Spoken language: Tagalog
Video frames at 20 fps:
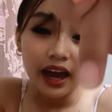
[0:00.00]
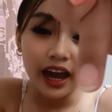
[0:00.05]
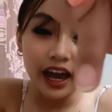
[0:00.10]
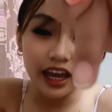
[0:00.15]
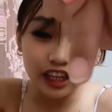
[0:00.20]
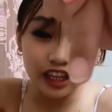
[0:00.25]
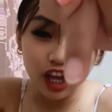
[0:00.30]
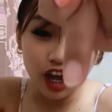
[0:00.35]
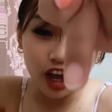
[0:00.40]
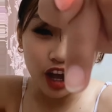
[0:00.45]

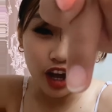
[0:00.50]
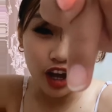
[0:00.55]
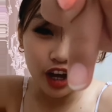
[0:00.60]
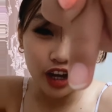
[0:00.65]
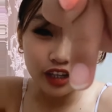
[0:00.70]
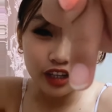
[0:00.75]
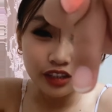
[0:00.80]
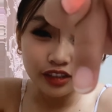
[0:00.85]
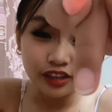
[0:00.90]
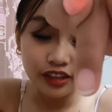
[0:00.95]
Eto,
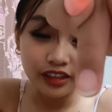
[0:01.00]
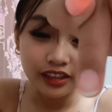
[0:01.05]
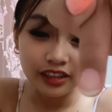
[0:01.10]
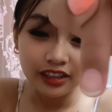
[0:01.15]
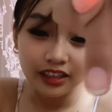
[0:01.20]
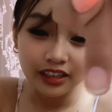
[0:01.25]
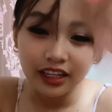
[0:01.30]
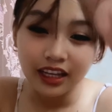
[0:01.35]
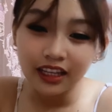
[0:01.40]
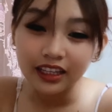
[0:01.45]

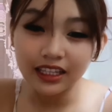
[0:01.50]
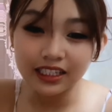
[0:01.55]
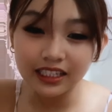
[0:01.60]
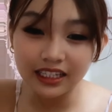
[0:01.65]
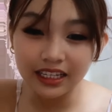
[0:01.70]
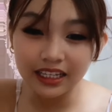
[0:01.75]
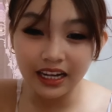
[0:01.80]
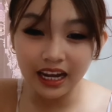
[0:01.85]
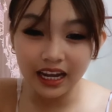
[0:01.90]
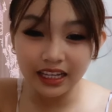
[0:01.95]

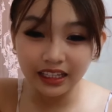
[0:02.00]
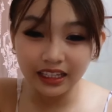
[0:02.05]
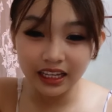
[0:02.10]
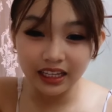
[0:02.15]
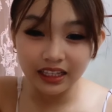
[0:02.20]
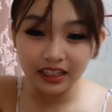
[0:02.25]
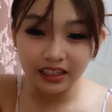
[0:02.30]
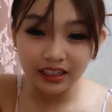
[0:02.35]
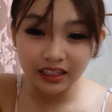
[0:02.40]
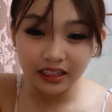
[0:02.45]
nasira
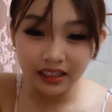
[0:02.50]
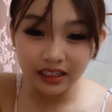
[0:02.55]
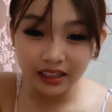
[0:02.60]
din.